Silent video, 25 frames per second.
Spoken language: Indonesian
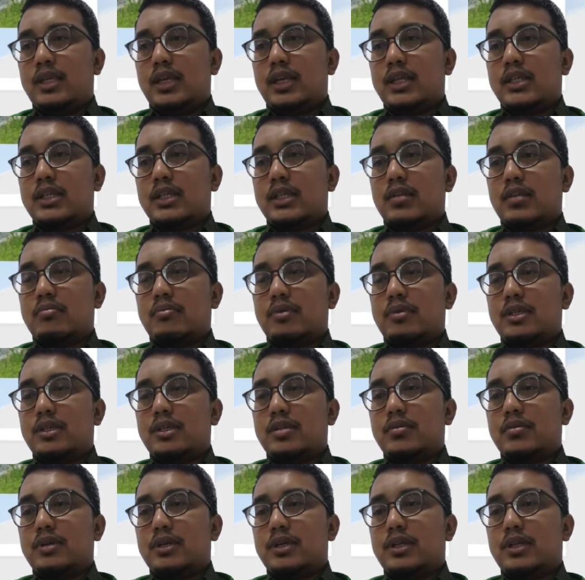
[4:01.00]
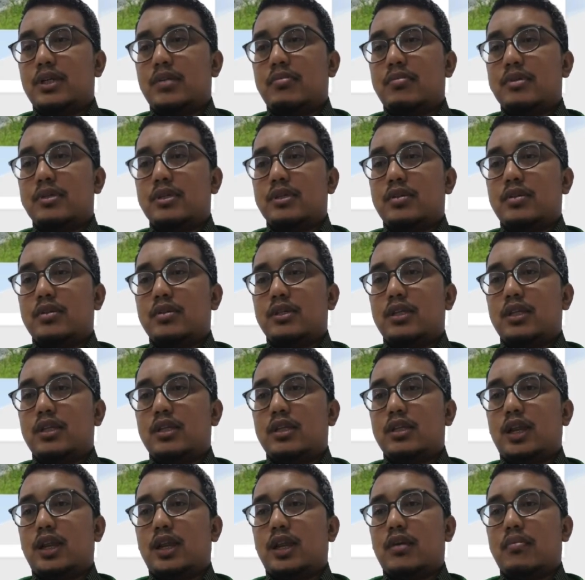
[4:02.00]
menjelaskan prinsip kerja pesawat
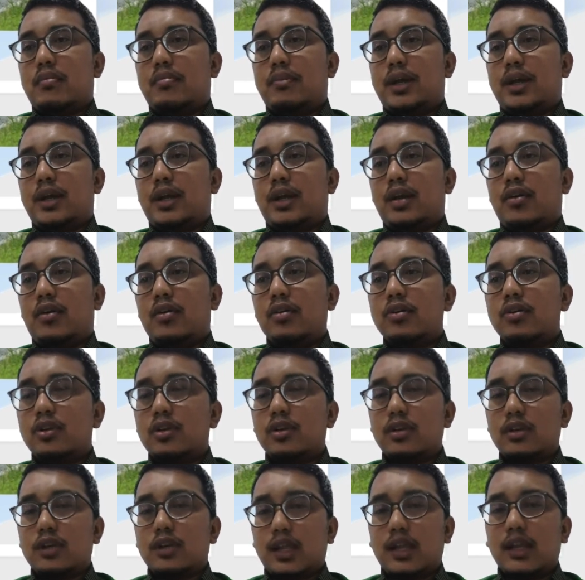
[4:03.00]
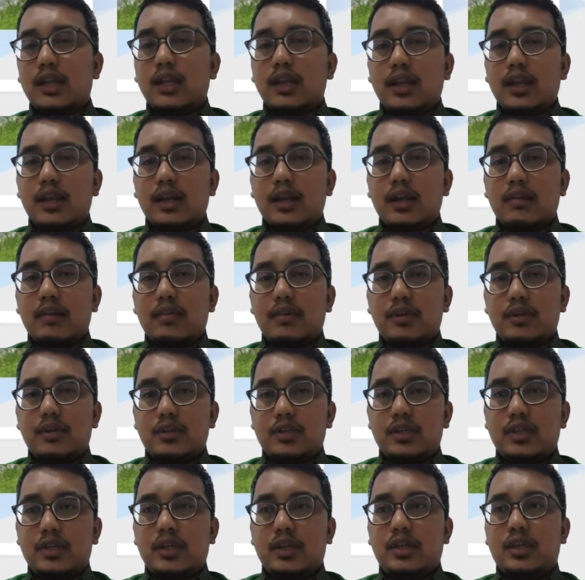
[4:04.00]
sederhana pada otot dan rangka
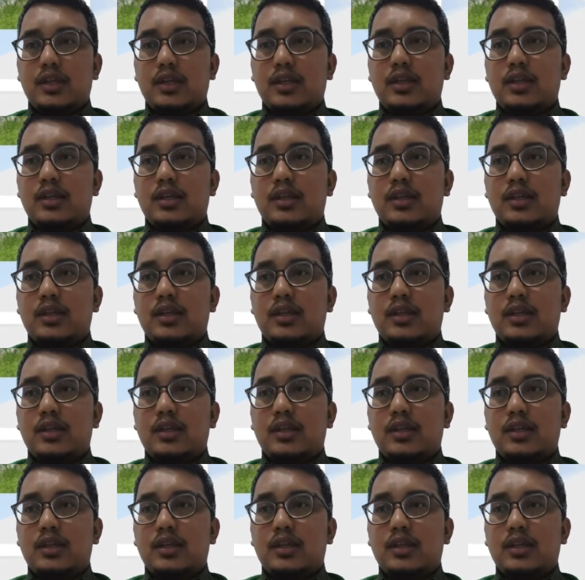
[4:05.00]
manusia.